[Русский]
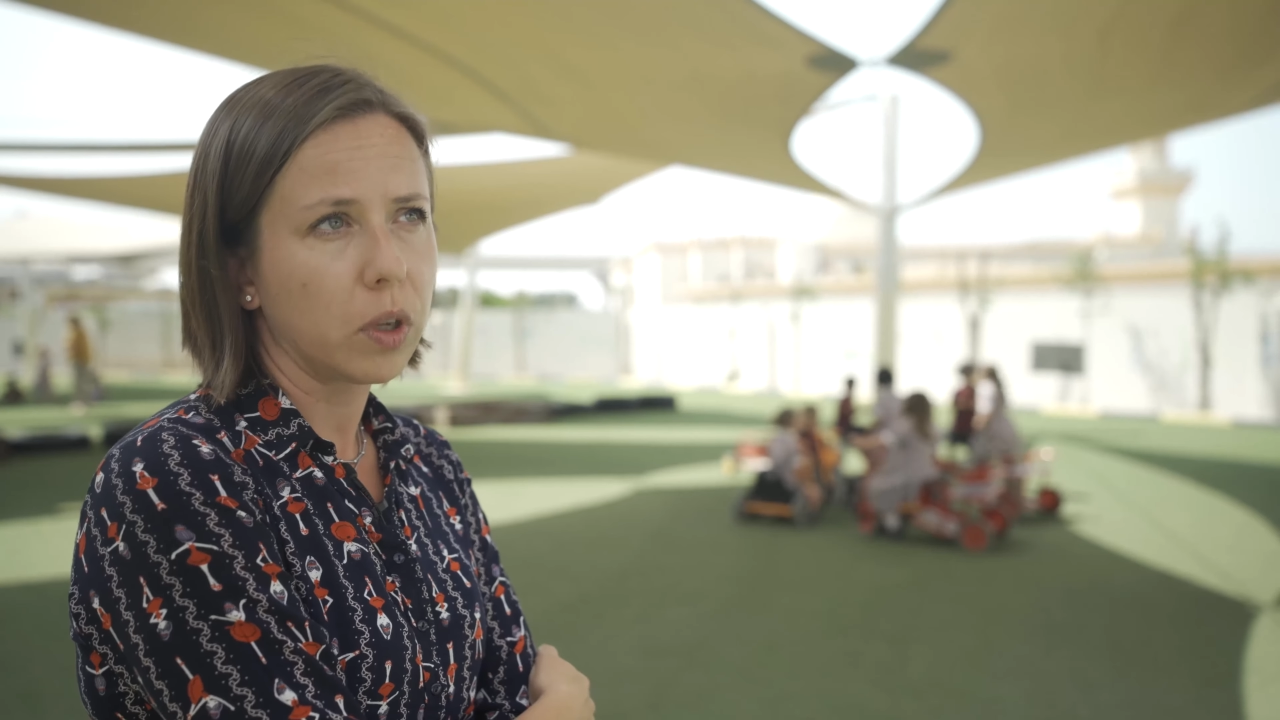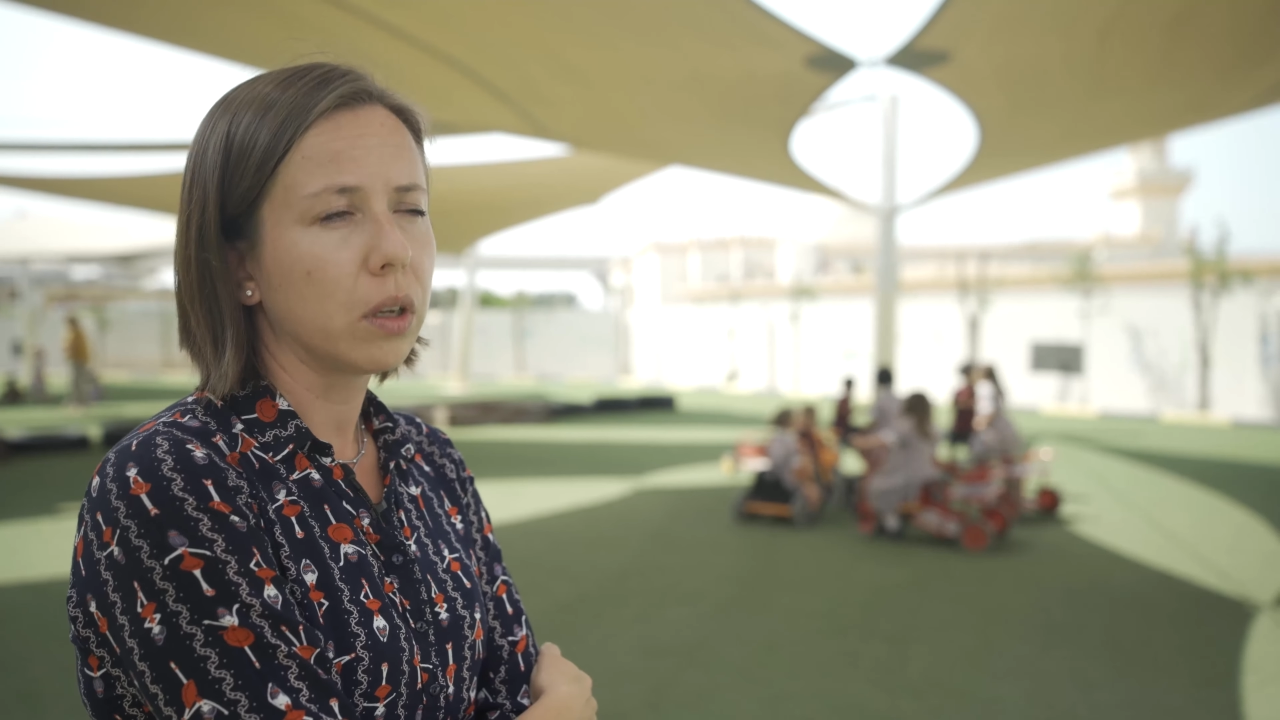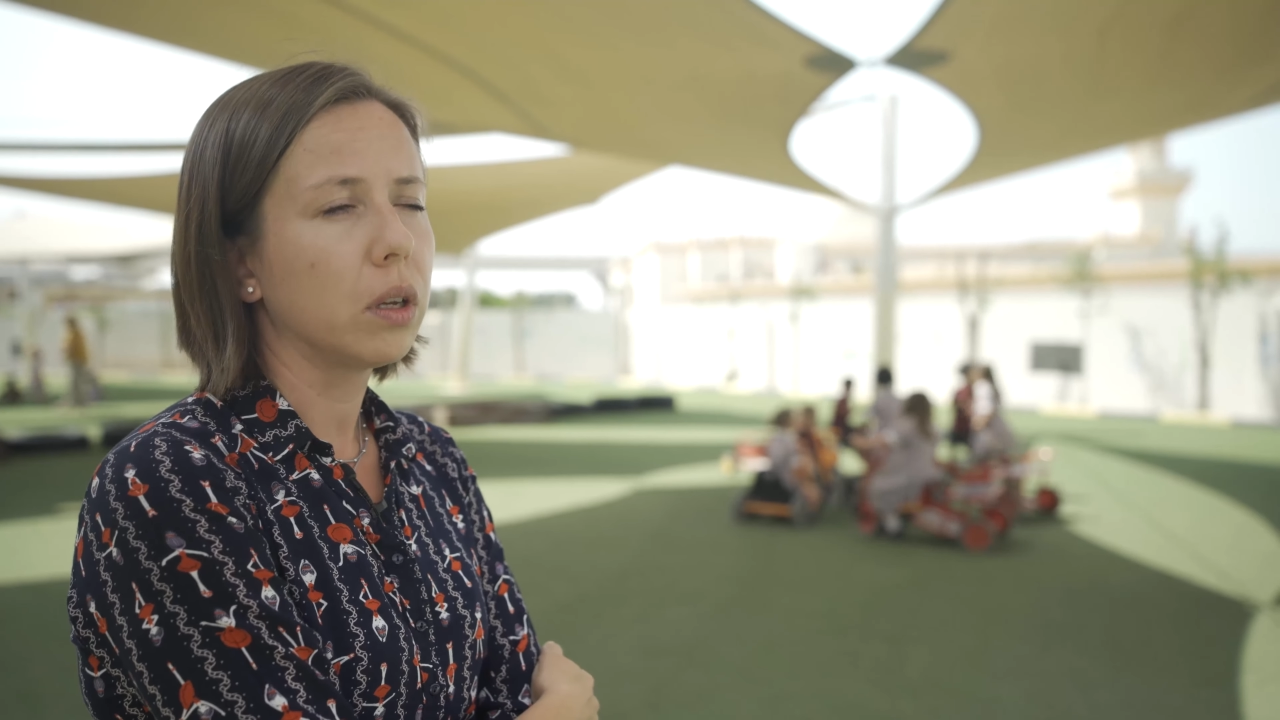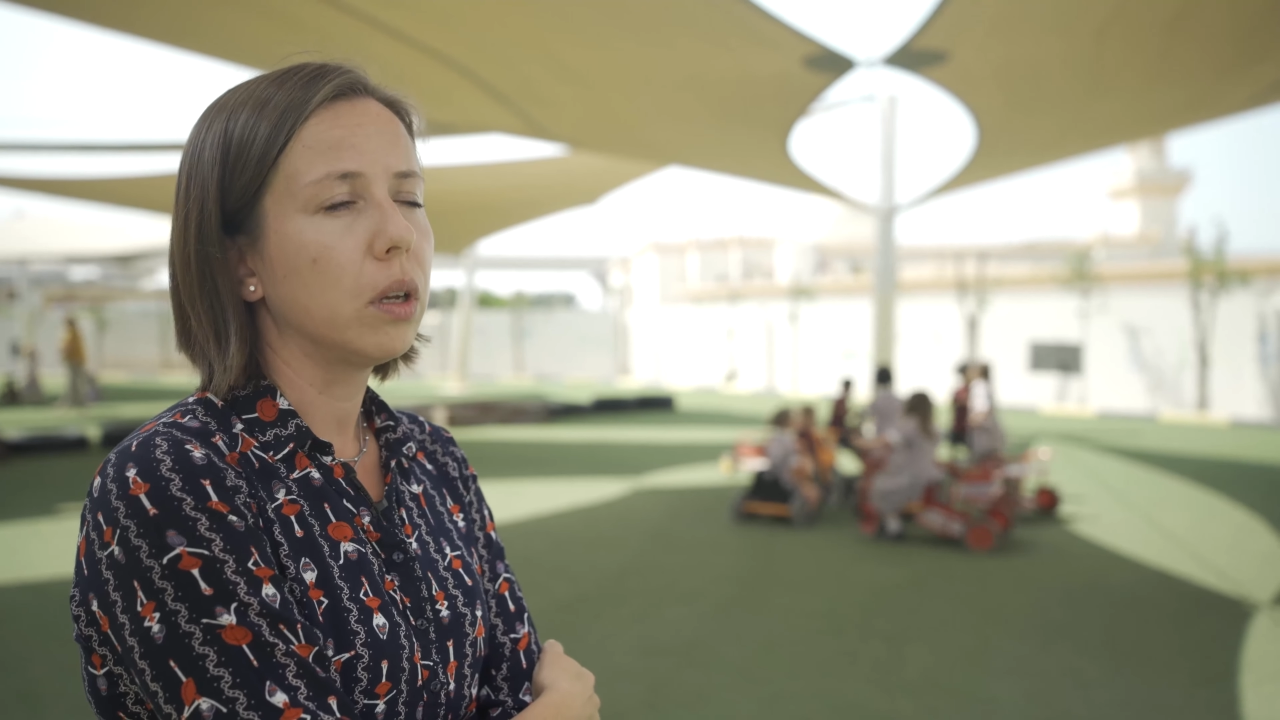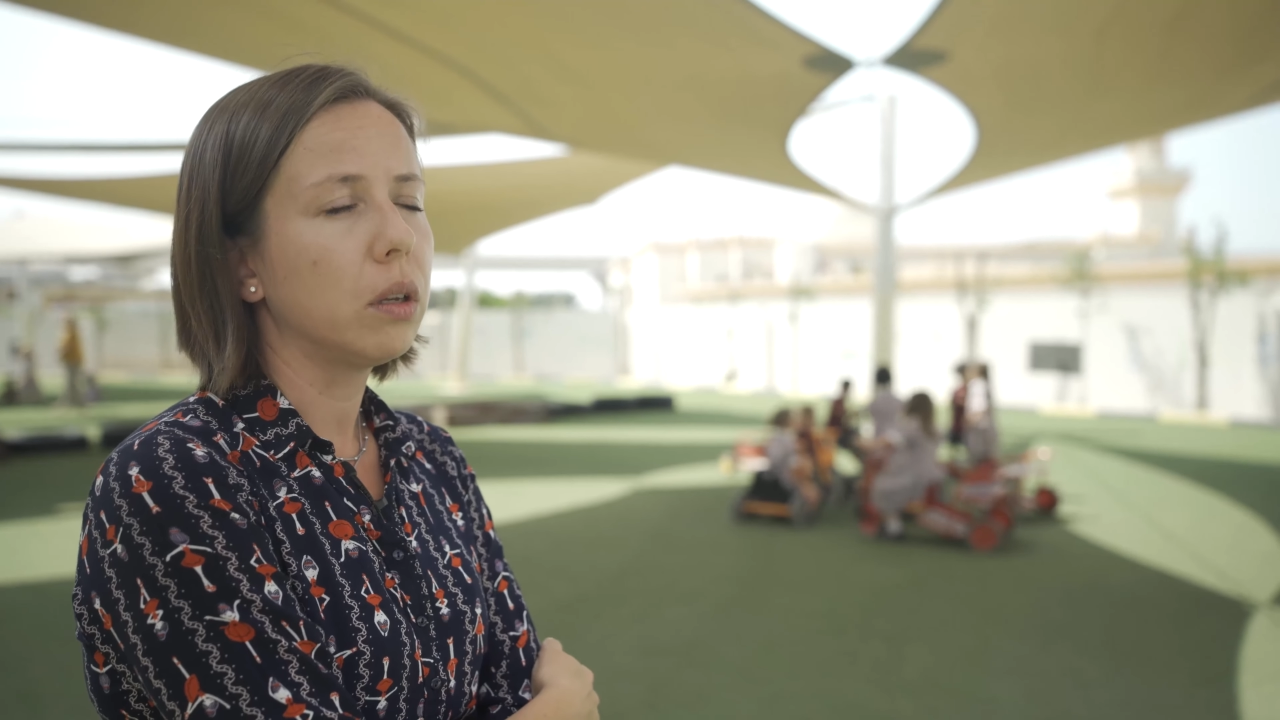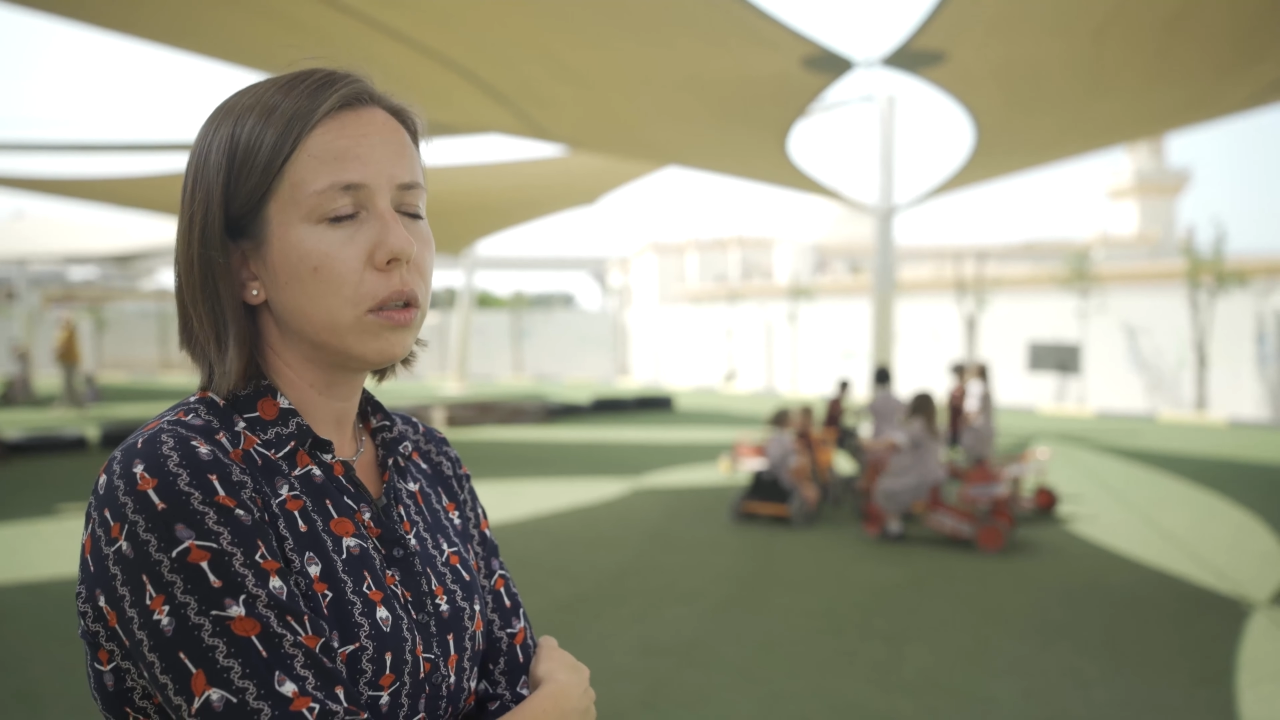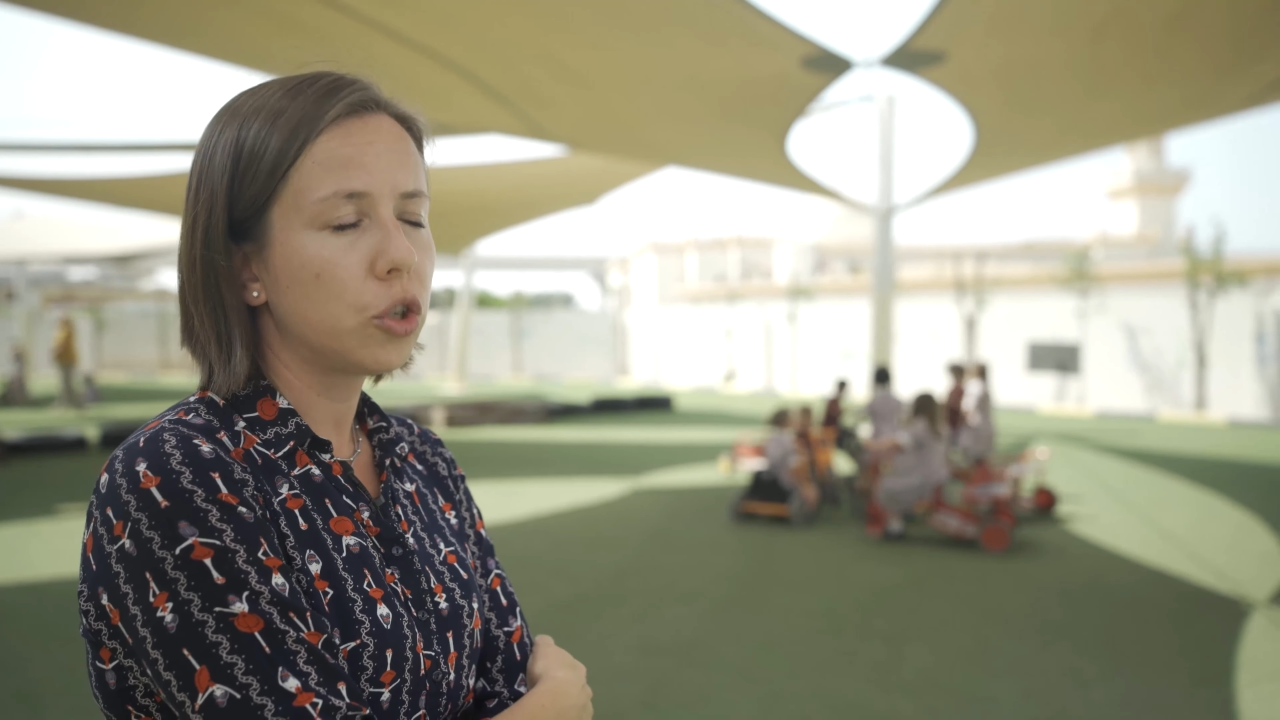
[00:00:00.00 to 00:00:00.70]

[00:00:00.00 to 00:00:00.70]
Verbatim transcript: Э,